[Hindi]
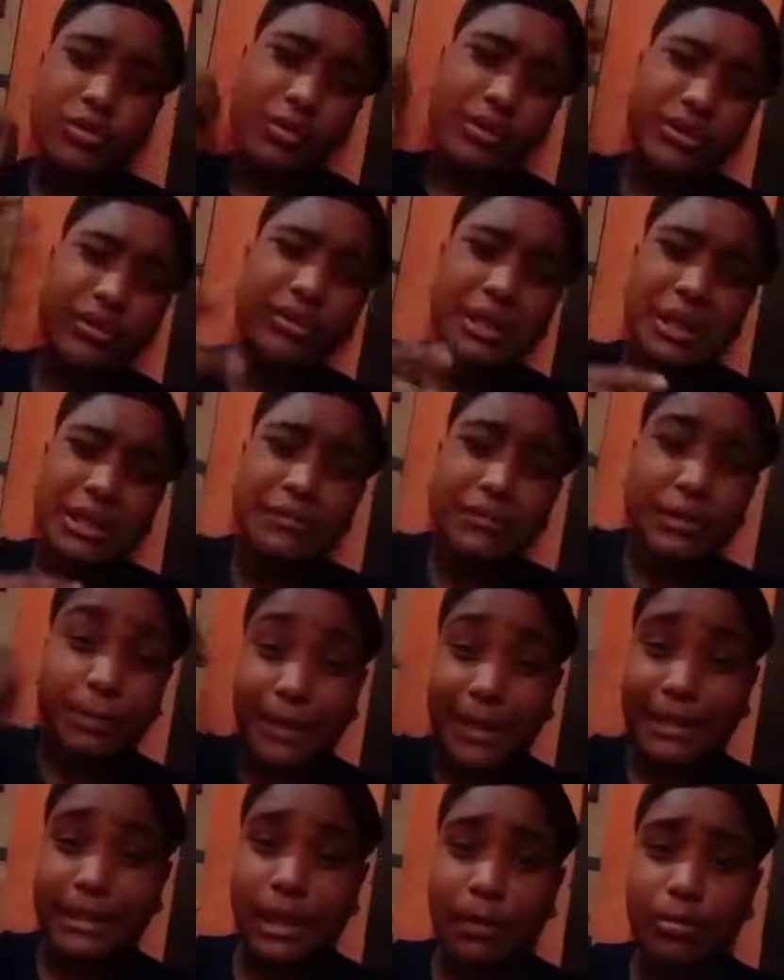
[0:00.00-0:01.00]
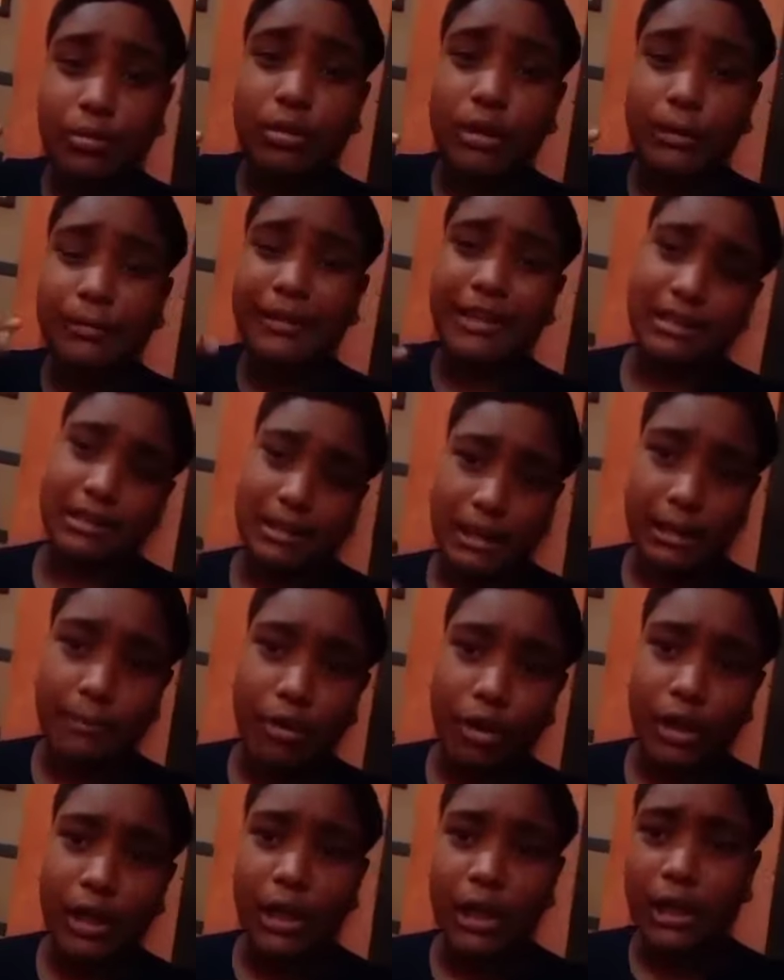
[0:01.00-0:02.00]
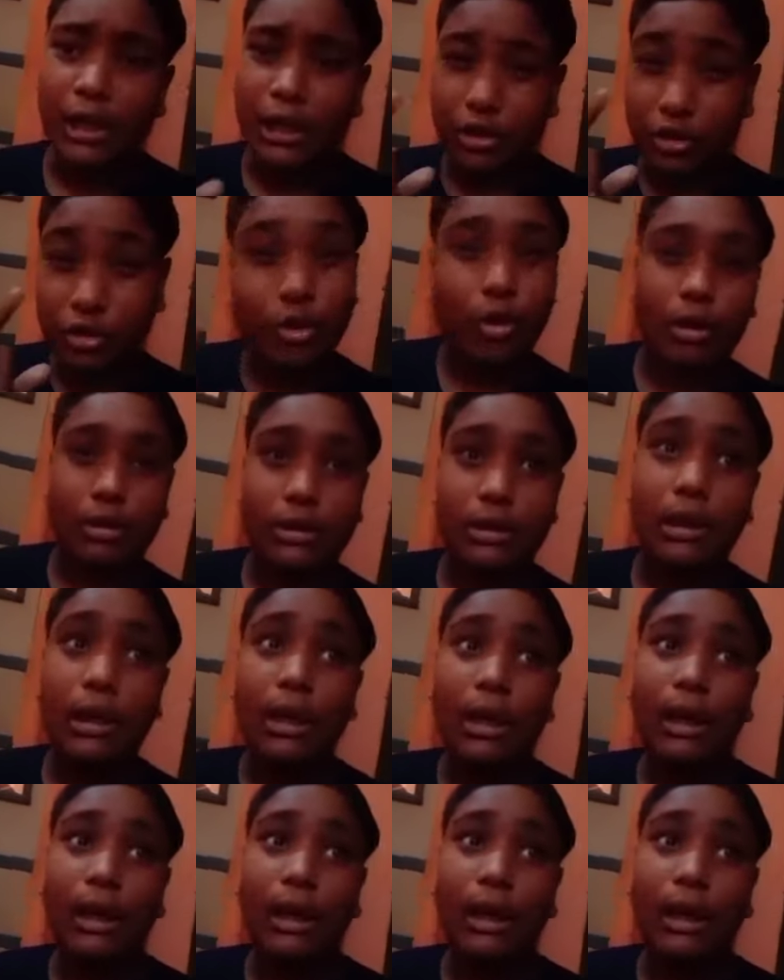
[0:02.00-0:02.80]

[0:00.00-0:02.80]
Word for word: सो ये मतलब कैसे आप लोग का देखें स्लिक बॉय का शॉर्ट्स